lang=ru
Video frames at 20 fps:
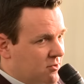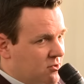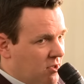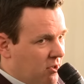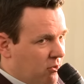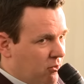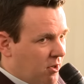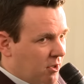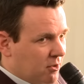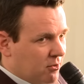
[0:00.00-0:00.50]
э,
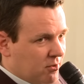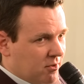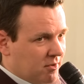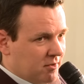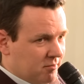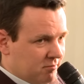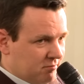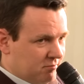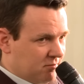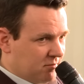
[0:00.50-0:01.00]
человеку,
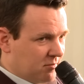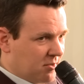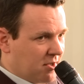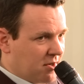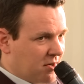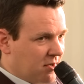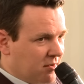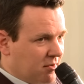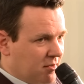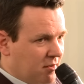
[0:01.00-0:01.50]
который,
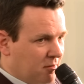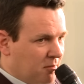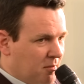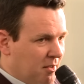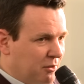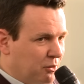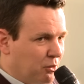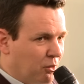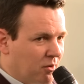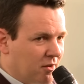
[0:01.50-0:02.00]
наверное, главный
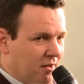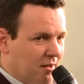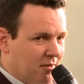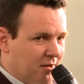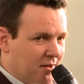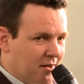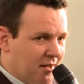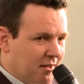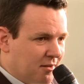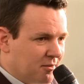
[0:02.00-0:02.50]
мотор,
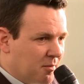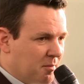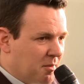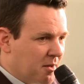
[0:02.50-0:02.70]
наверное, этого